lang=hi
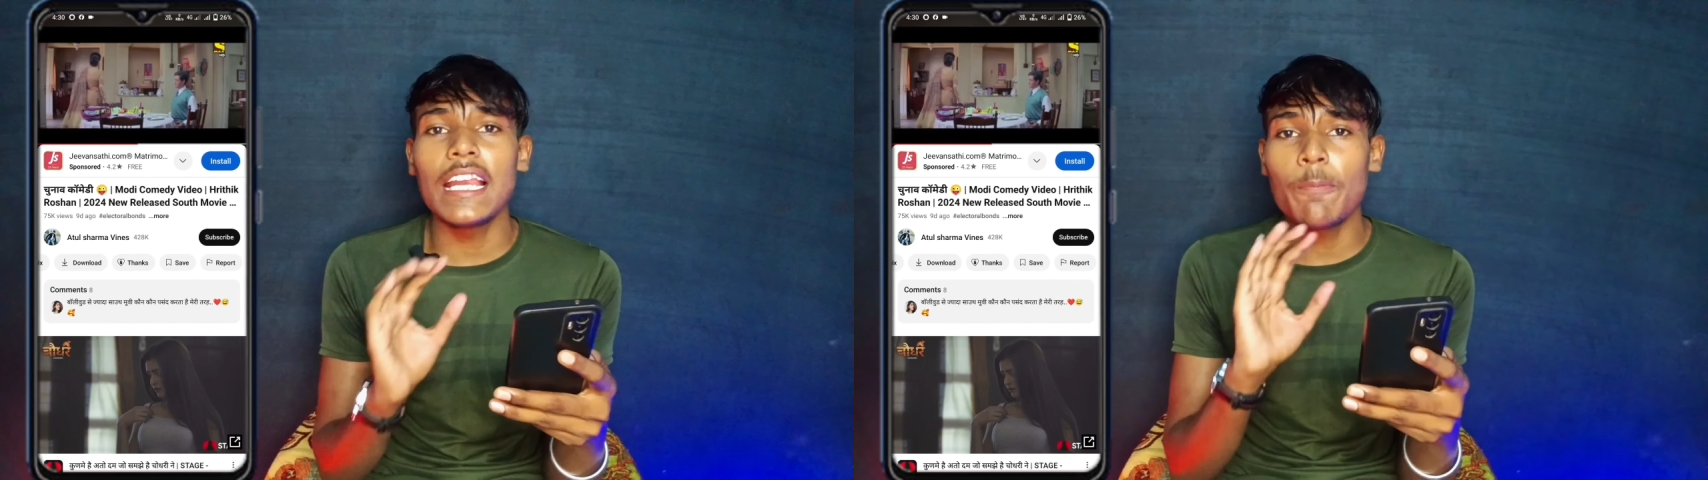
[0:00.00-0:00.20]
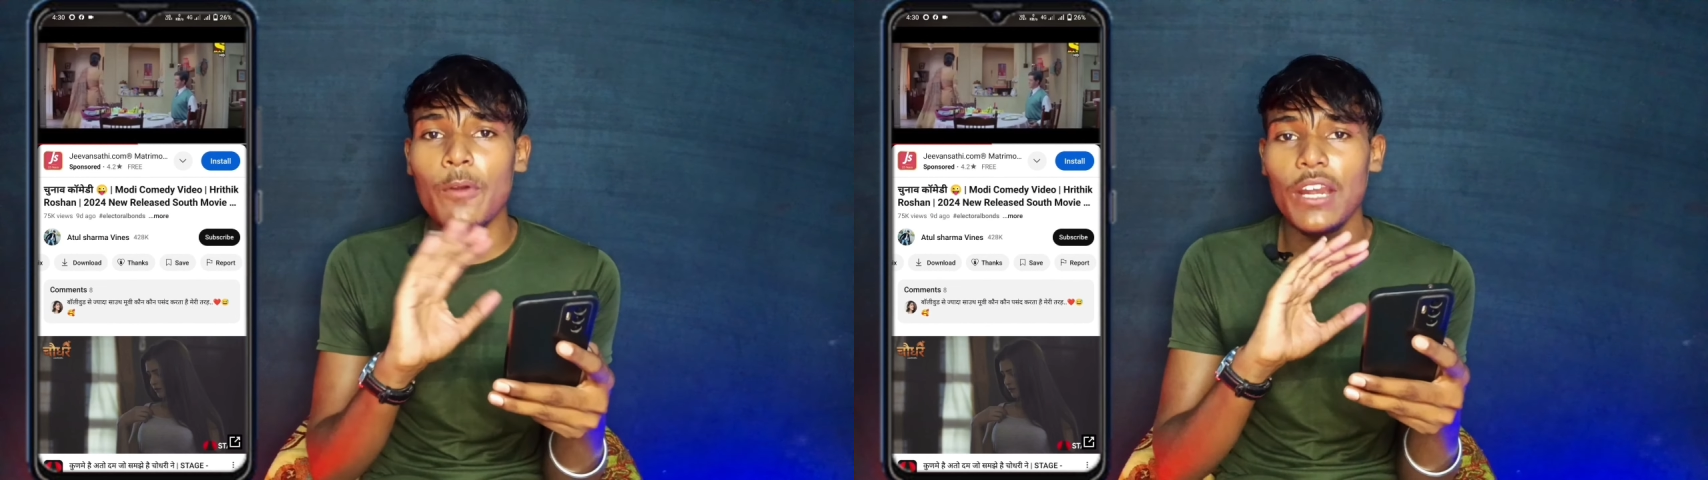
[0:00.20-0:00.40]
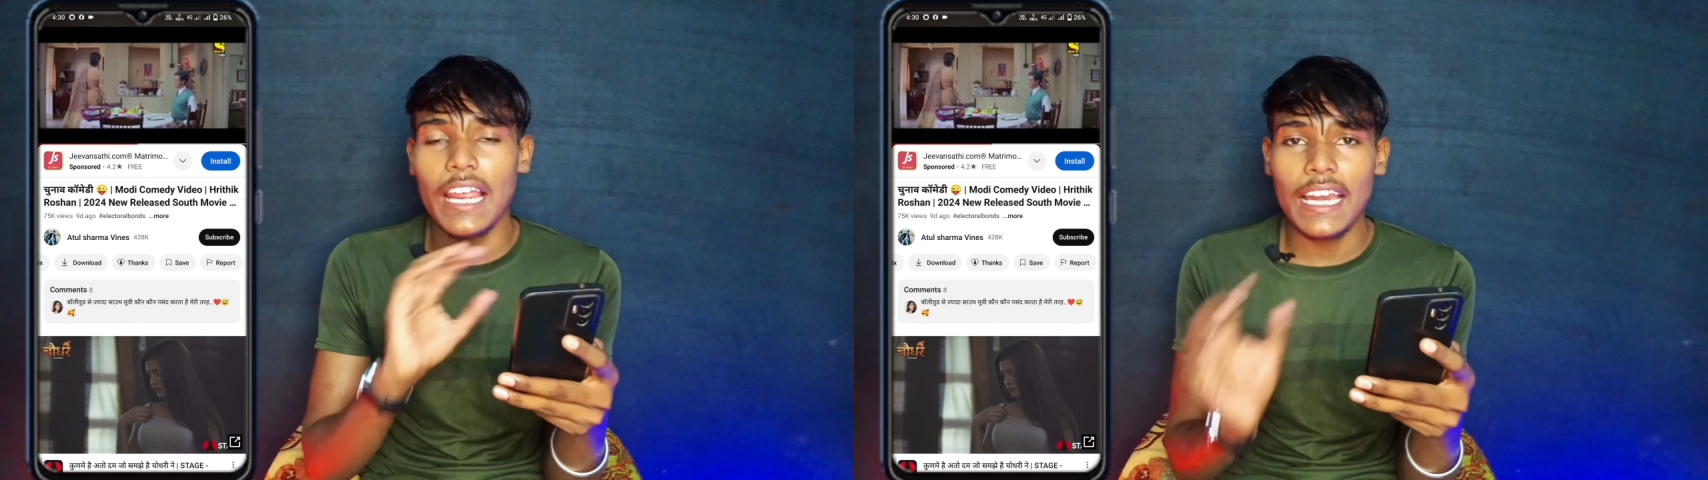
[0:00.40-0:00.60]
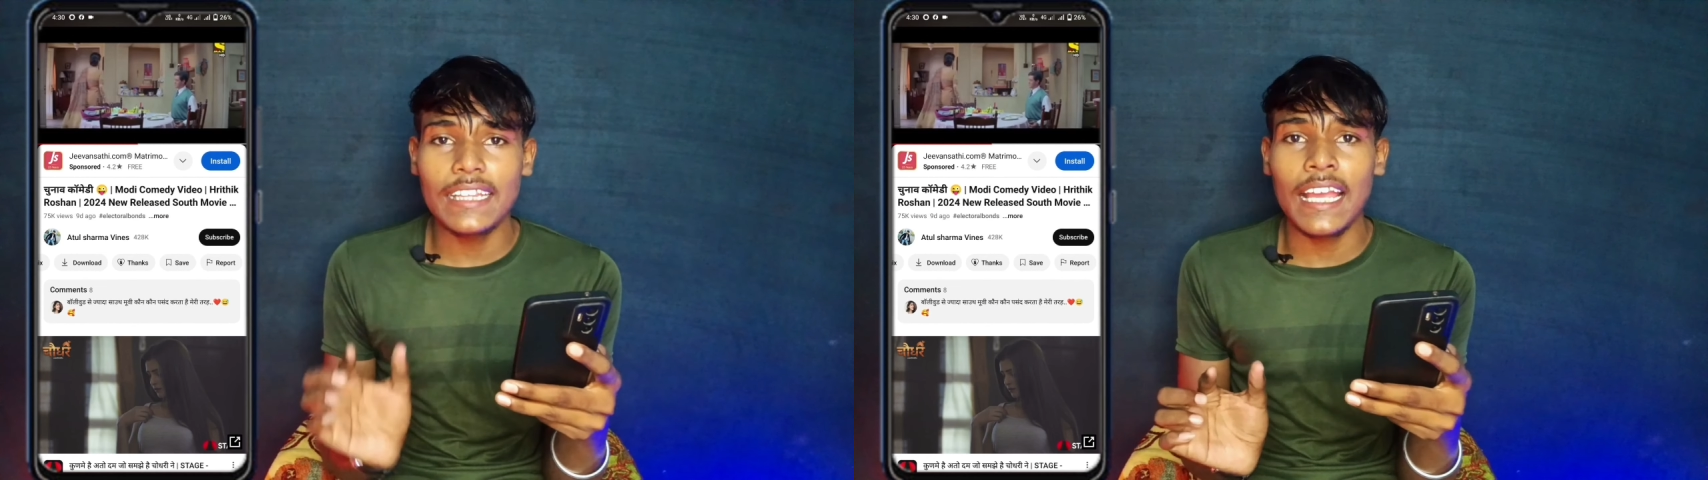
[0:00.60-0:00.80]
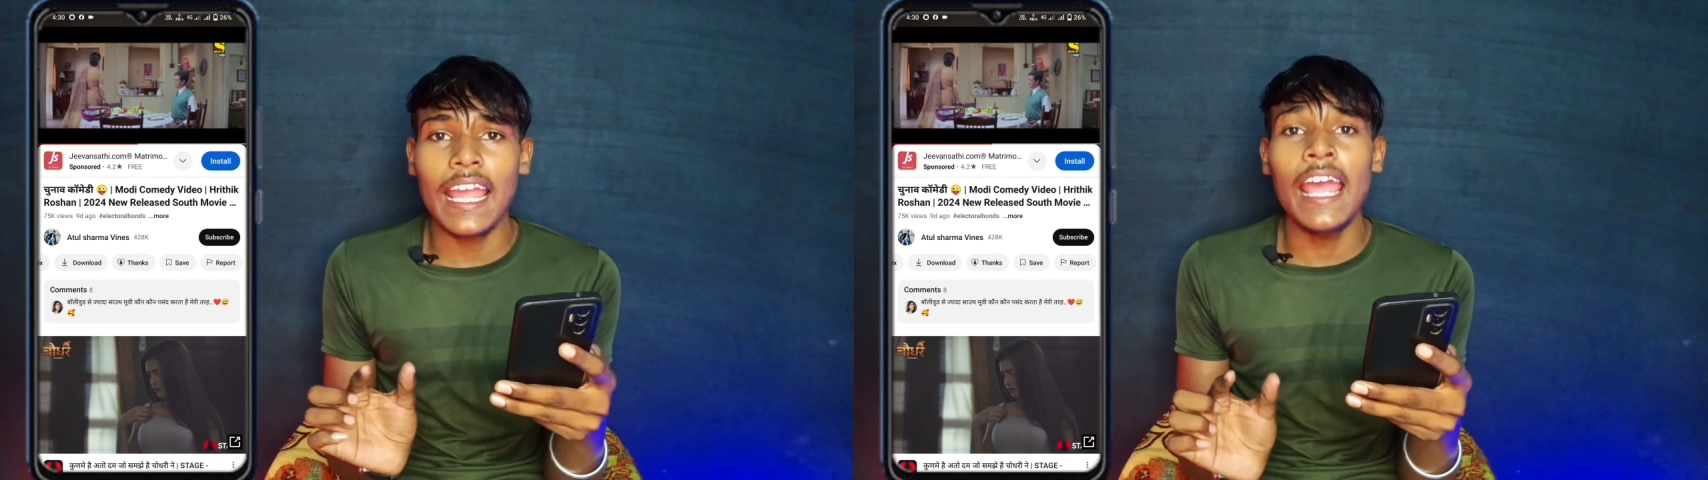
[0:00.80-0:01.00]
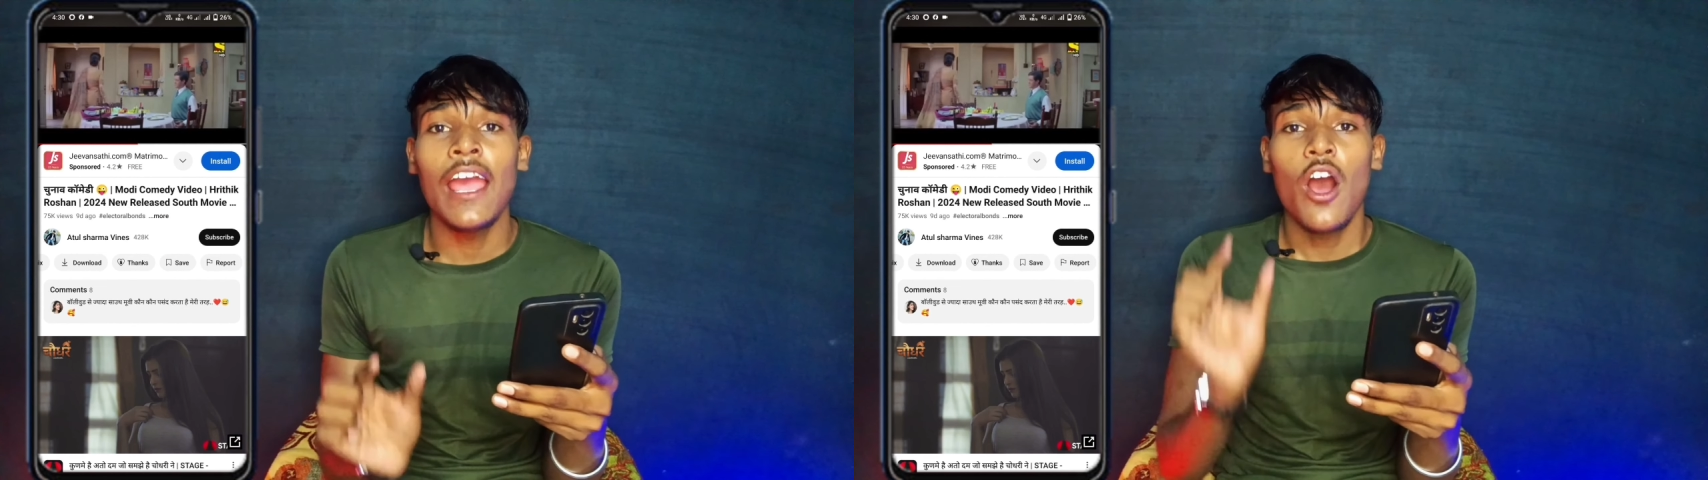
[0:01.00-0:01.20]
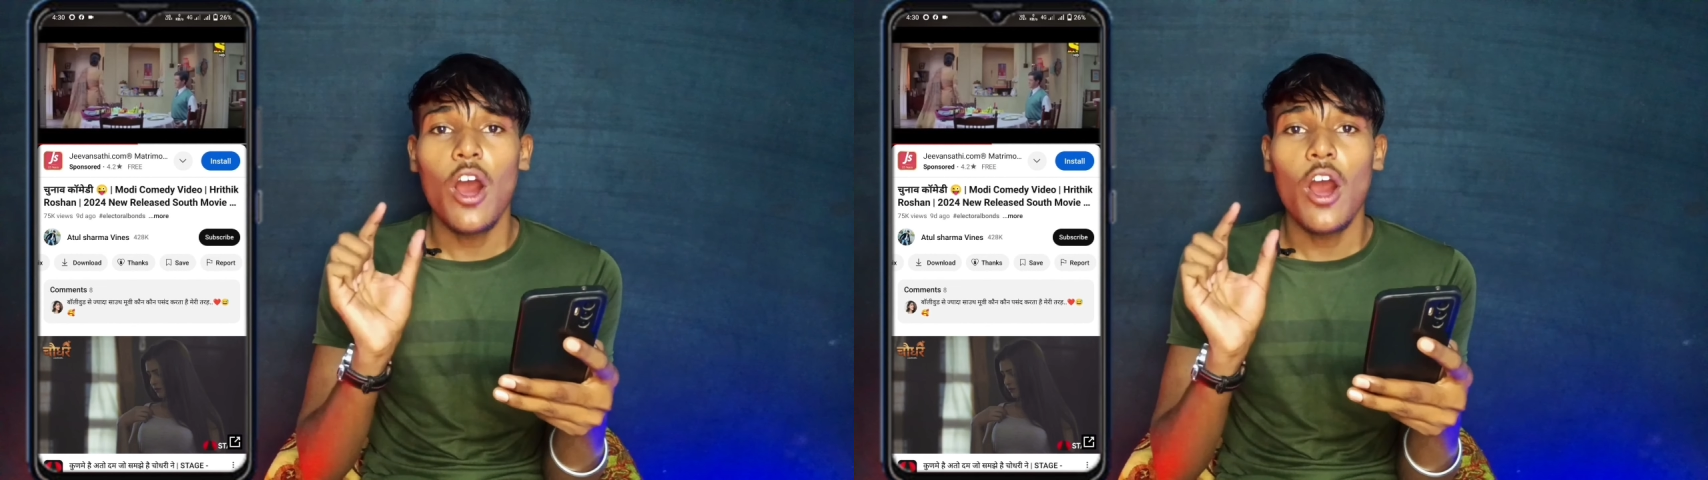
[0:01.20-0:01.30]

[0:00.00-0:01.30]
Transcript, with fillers: क्लिप को ले लेते हैं